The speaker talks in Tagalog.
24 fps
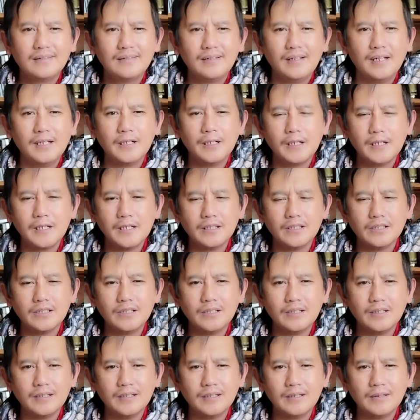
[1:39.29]
And
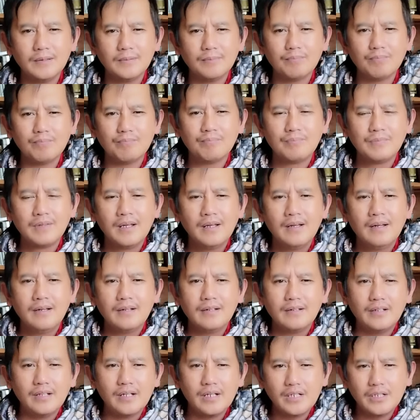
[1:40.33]
dagiti
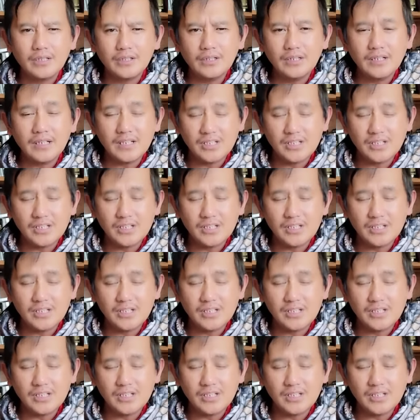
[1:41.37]
dagiti